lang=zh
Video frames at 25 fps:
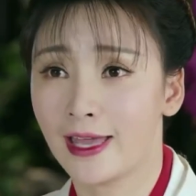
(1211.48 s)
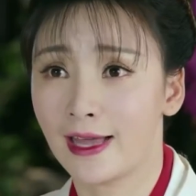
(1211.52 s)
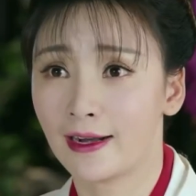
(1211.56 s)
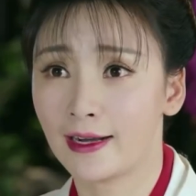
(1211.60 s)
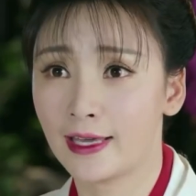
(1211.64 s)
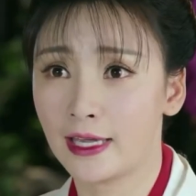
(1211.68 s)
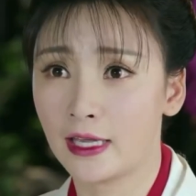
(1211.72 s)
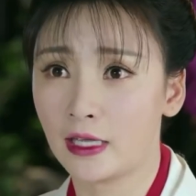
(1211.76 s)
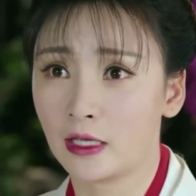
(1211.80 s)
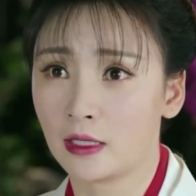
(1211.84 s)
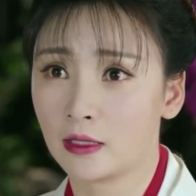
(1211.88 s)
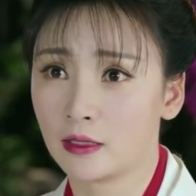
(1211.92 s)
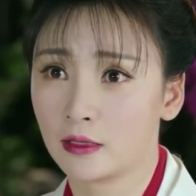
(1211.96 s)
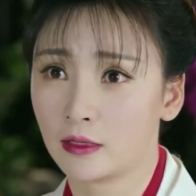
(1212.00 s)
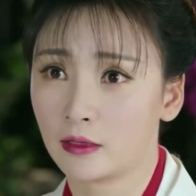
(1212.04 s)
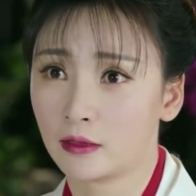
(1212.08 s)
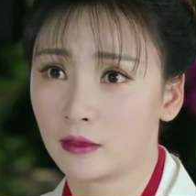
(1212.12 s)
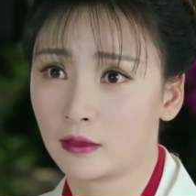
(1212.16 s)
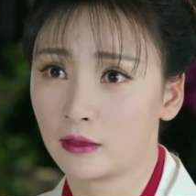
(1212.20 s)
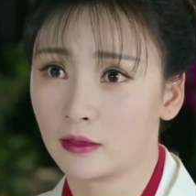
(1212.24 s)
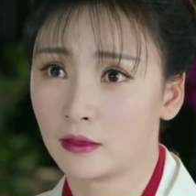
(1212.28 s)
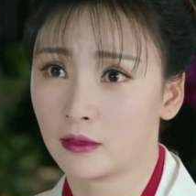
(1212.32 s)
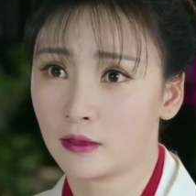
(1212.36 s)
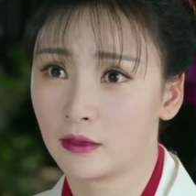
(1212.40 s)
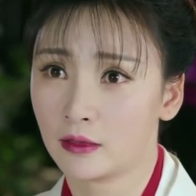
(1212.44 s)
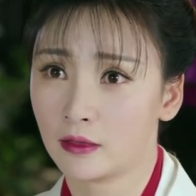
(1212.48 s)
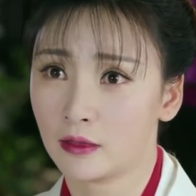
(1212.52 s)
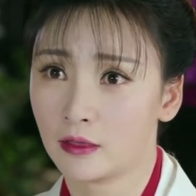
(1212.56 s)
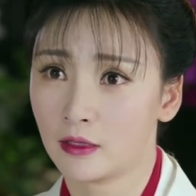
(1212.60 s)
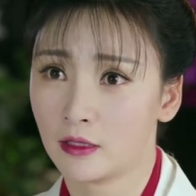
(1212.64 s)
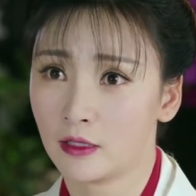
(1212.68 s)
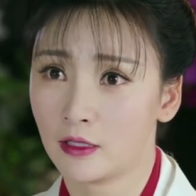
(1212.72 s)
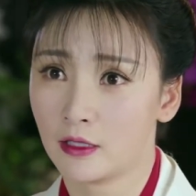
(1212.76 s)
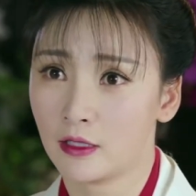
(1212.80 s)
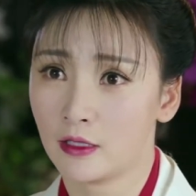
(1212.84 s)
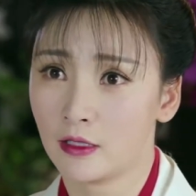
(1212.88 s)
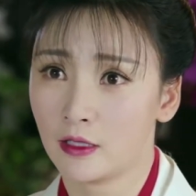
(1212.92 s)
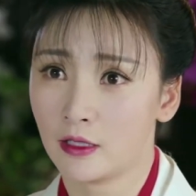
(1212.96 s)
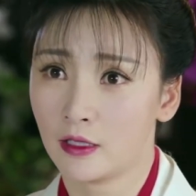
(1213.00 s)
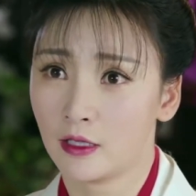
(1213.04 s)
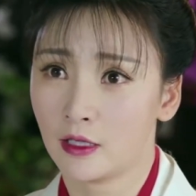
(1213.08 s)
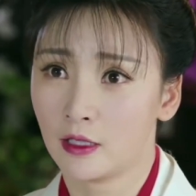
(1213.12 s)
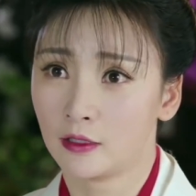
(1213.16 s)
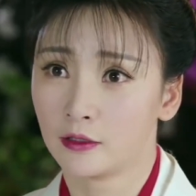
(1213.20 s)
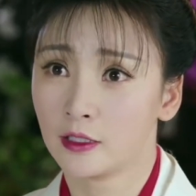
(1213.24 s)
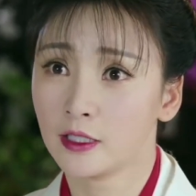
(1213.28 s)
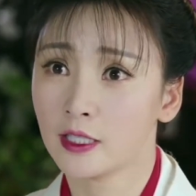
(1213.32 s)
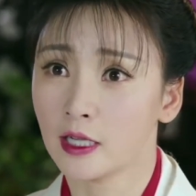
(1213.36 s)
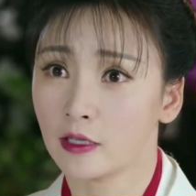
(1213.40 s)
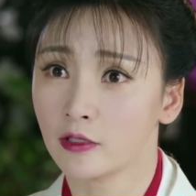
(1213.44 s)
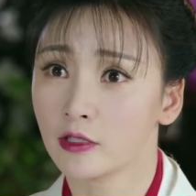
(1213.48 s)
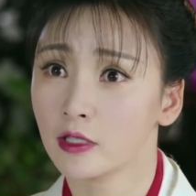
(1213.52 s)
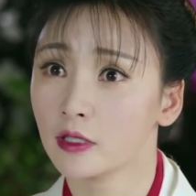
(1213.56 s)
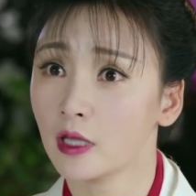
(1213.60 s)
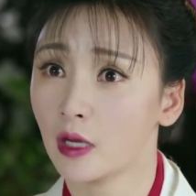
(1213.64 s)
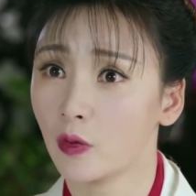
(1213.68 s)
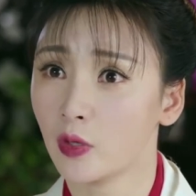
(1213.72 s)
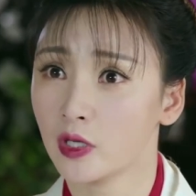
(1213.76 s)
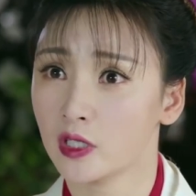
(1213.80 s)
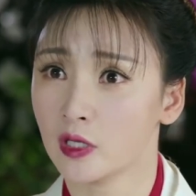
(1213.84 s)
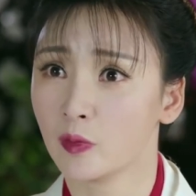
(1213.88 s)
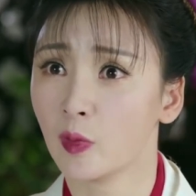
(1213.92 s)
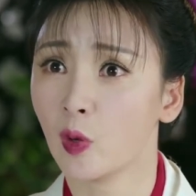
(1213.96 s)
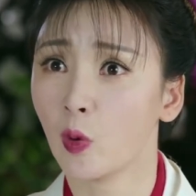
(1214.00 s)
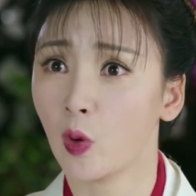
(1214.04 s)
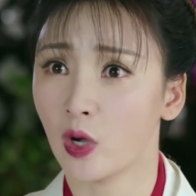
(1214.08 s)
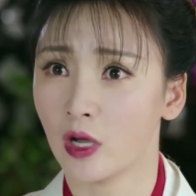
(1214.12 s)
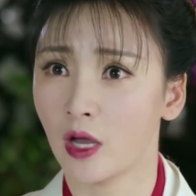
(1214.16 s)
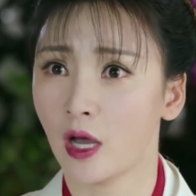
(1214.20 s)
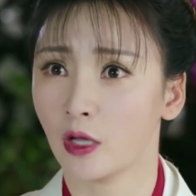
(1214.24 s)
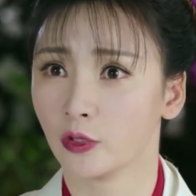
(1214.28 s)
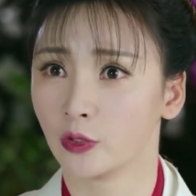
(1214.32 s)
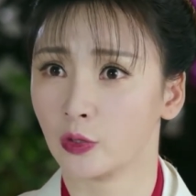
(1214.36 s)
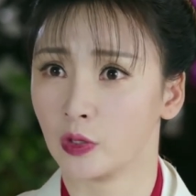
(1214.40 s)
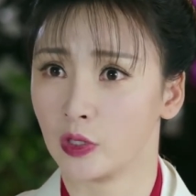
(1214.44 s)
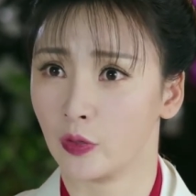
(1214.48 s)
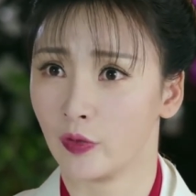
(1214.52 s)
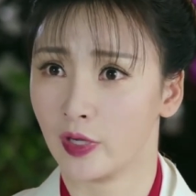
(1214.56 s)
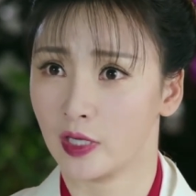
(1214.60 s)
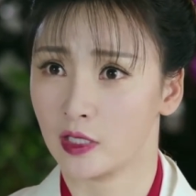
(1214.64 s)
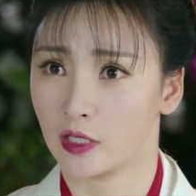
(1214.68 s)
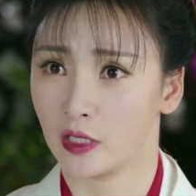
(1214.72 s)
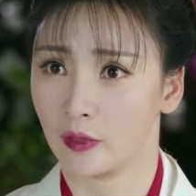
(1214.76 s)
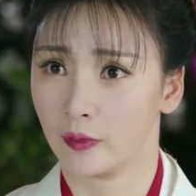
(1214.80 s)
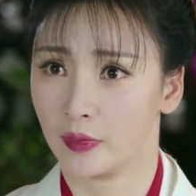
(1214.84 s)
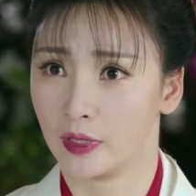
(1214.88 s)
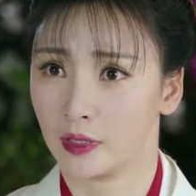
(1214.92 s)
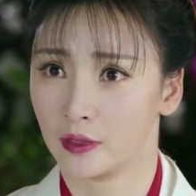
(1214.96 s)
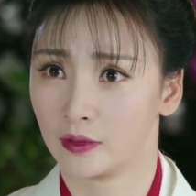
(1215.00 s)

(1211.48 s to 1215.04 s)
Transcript: 够了，杨林，你想知道为什么？我告诉你为